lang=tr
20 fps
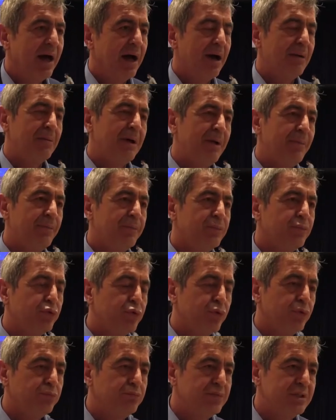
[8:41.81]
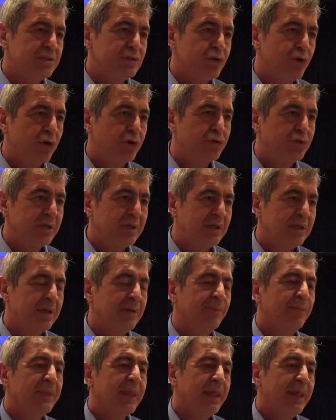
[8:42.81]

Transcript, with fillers: Ama bugün biz gördük ki